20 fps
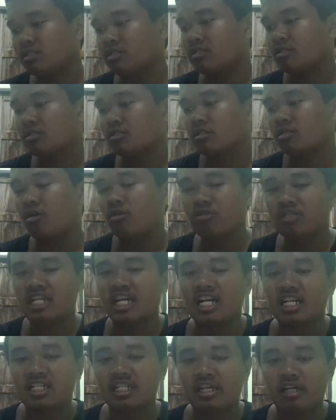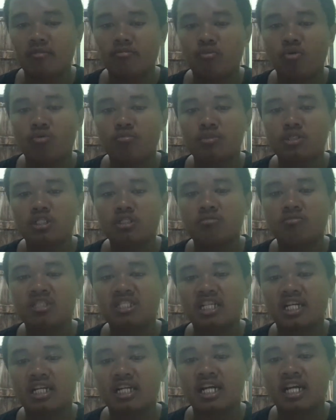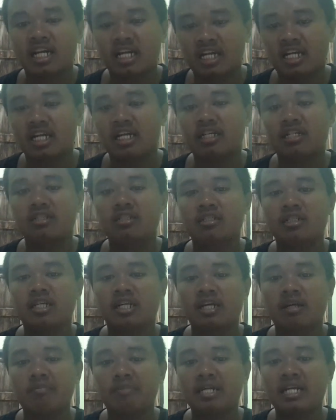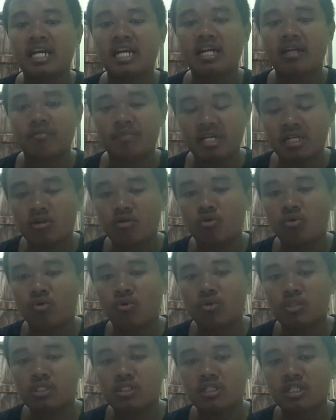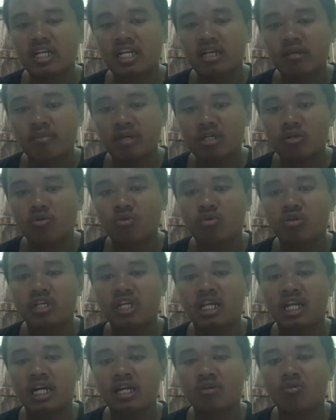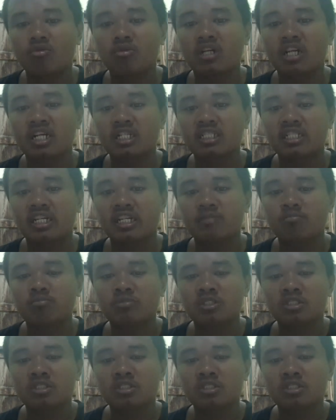2 อย่างเนี่ย ผมซื้อมาจากห้างนะครับ เป็นห้างแมคโคร ซึ่งห้างแมคโครเนี่ย หลายคนน่าจะ